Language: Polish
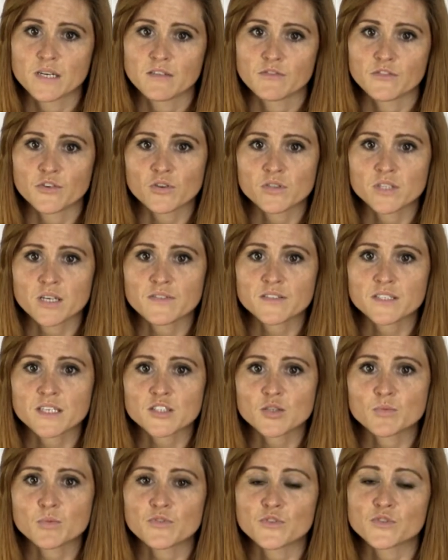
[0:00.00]
Wykonawca
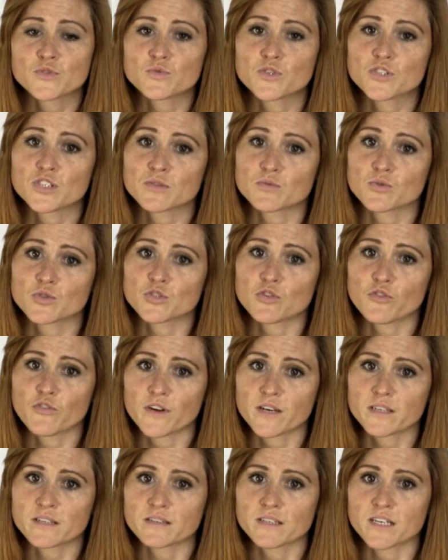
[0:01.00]
zobowiązuje się złożyć
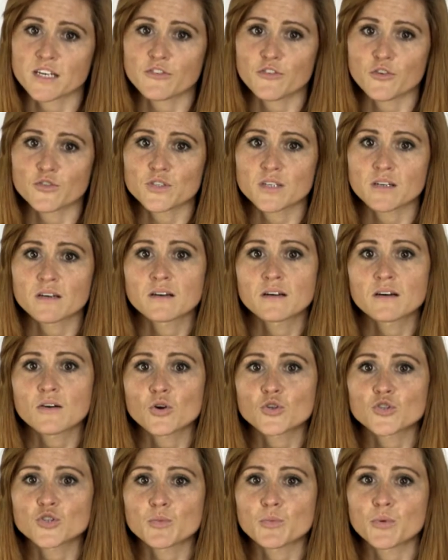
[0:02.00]
ofertę na kwotę
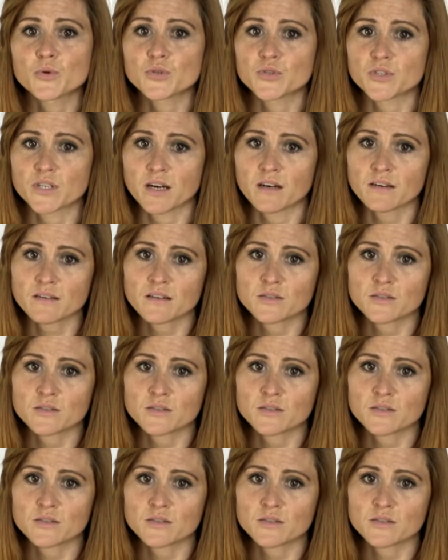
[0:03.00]
osobodnia,